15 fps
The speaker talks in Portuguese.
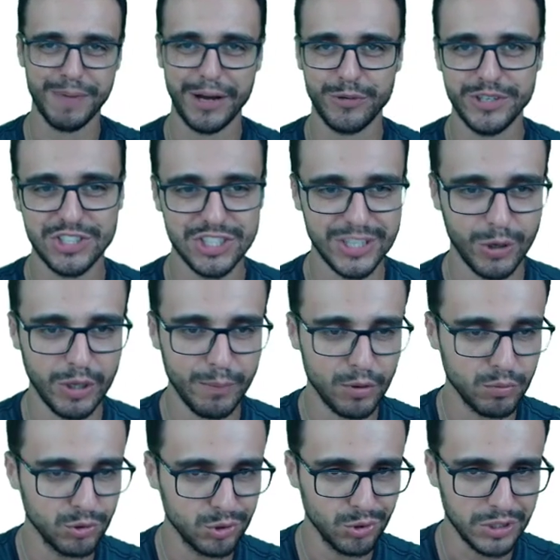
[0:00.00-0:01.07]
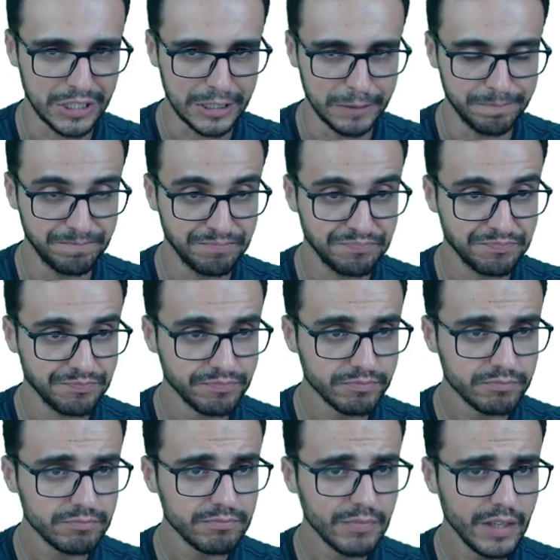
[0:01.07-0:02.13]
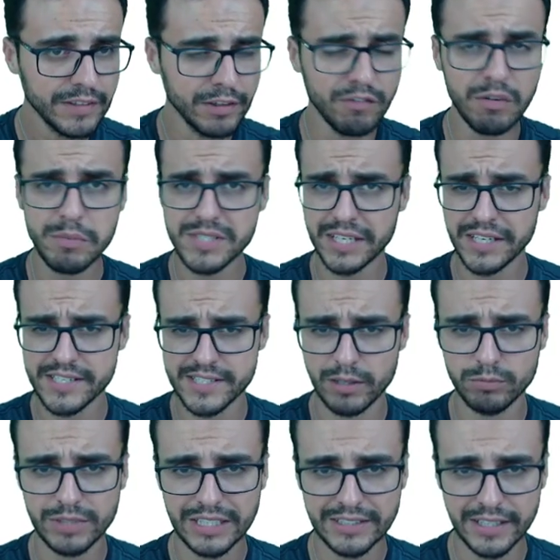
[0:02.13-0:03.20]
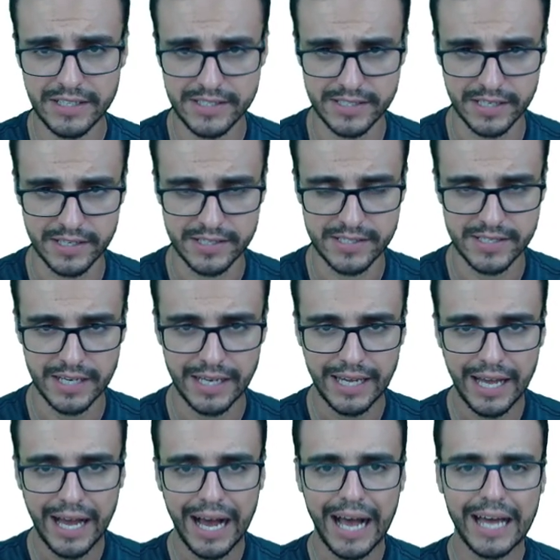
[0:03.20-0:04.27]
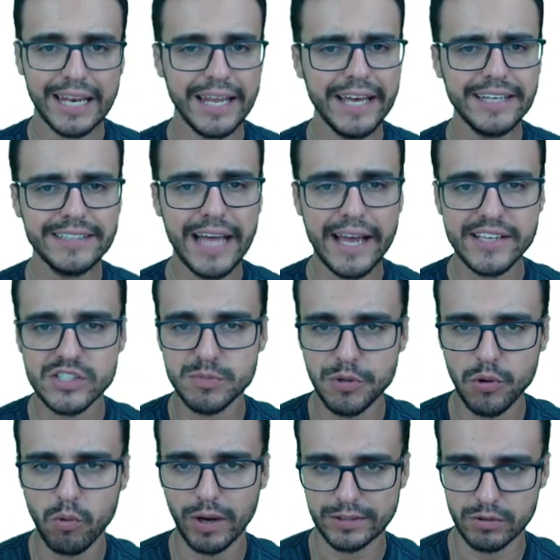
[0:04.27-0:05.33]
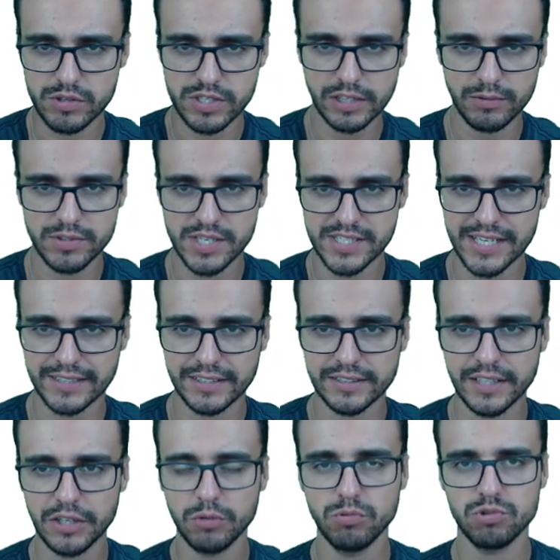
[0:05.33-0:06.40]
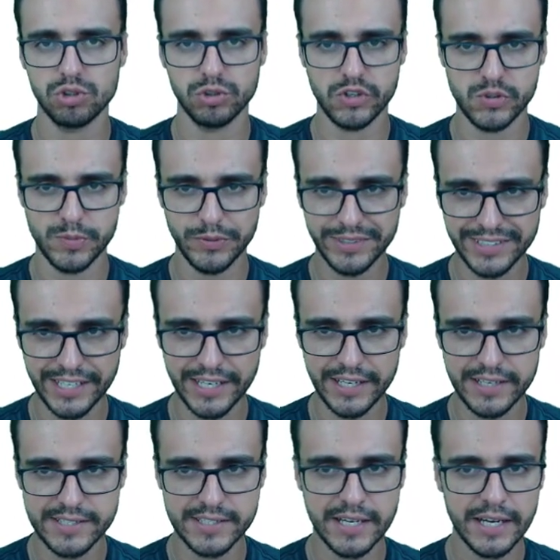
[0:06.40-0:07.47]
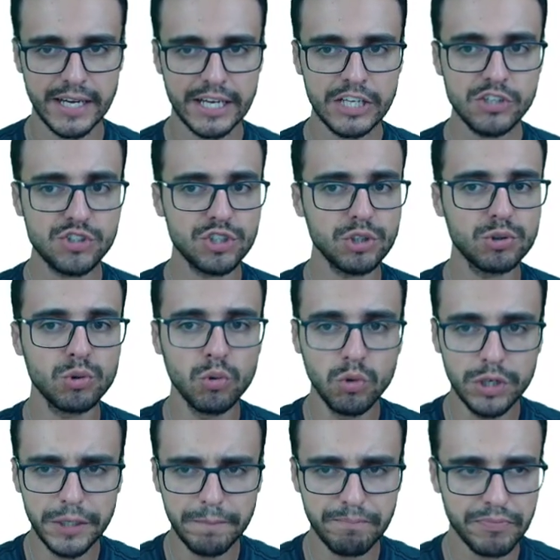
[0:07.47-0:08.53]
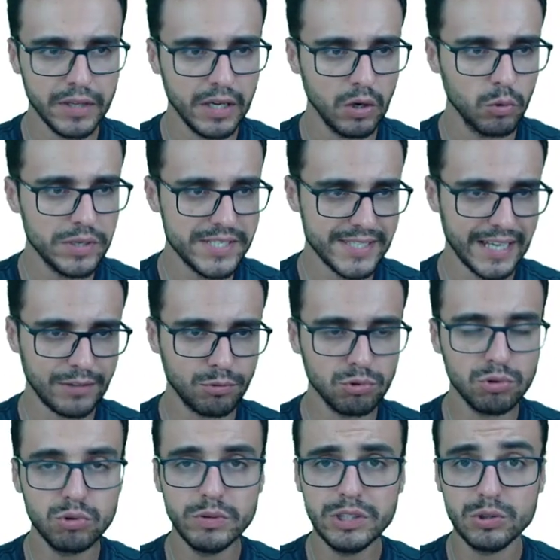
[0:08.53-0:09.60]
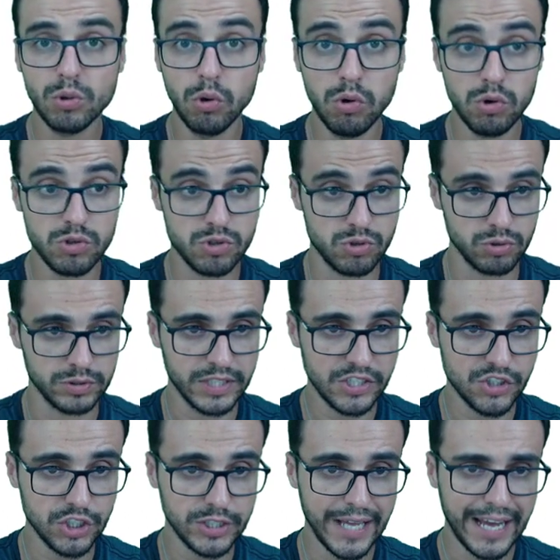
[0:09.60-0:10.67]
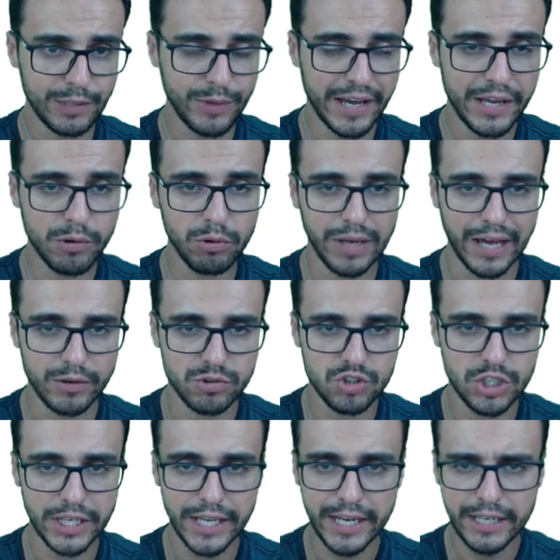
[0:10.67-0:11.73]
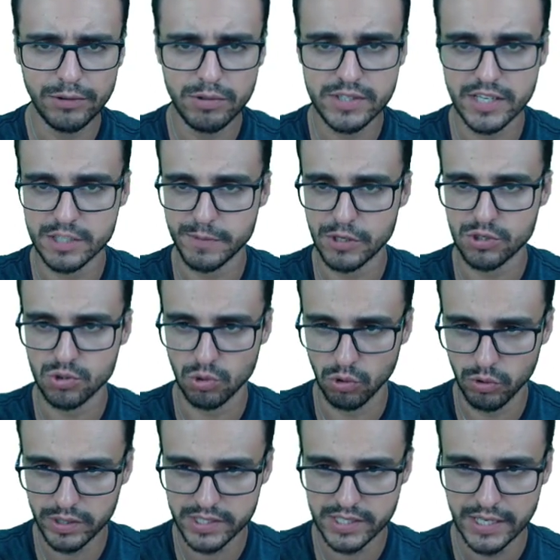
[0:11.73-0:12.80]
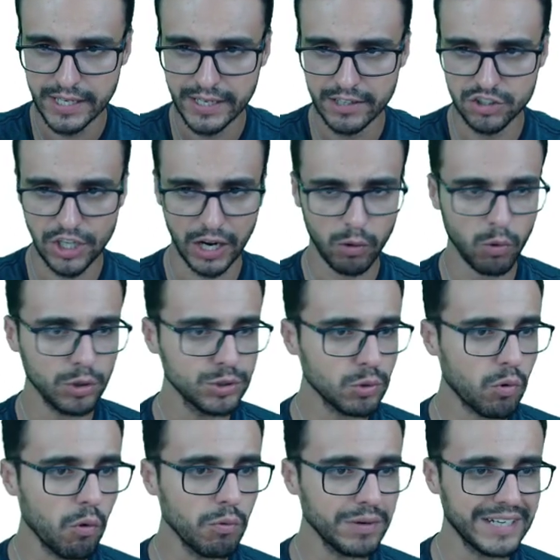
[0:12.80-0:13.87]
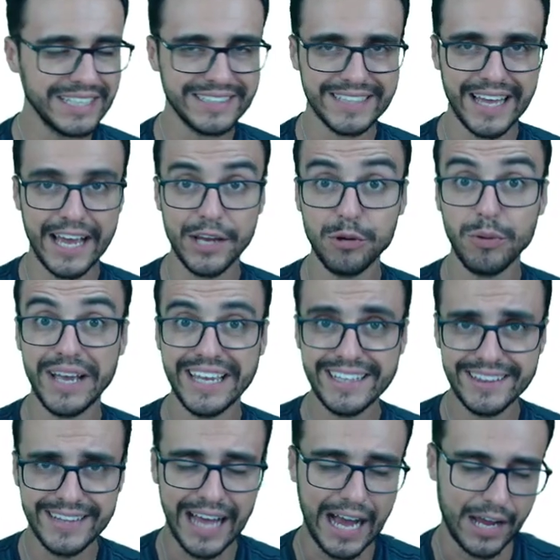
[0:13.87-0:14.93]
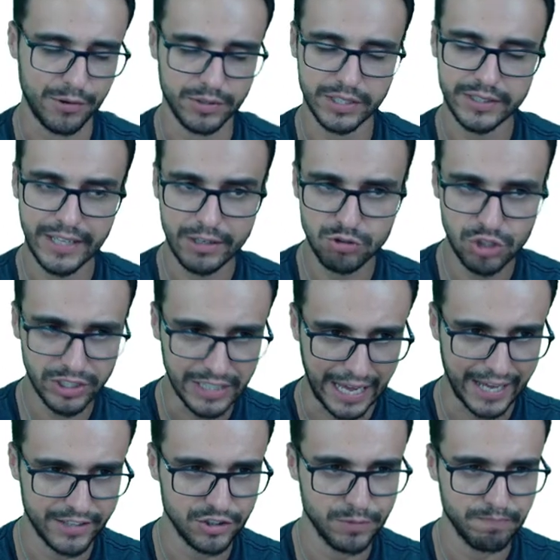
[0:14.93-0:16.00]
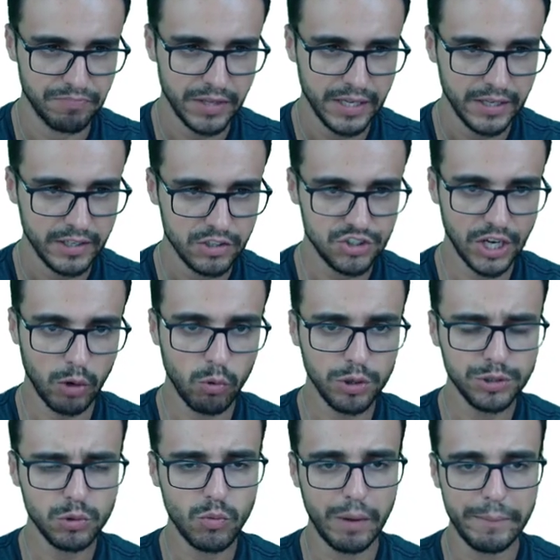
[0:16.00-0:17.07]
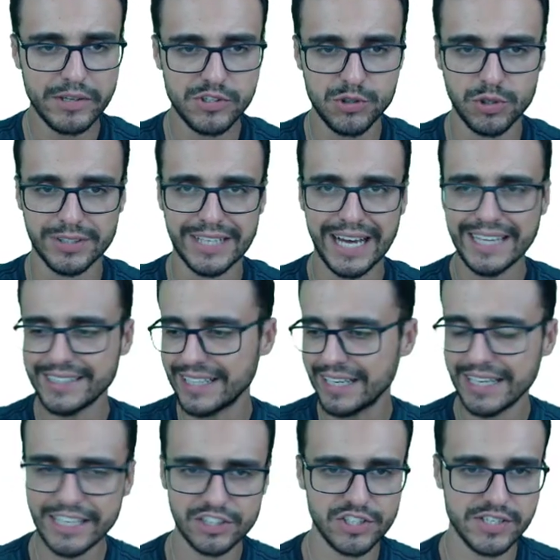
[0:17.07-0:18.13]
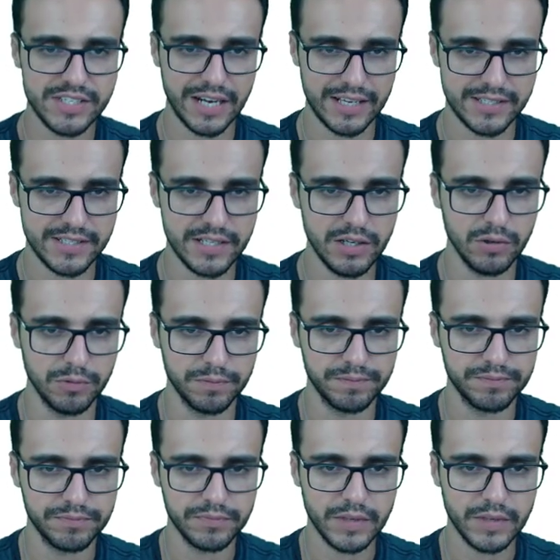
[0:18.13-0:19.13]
para o edital da promotoria. Então vamos na questão 36. A Lei 10.471 de 2003 institui o Estatuto do Idoso, destinado a regular os direitos das pessoas de acordo com o critério etário, critério de idade. De acordo com a mencionada legislação,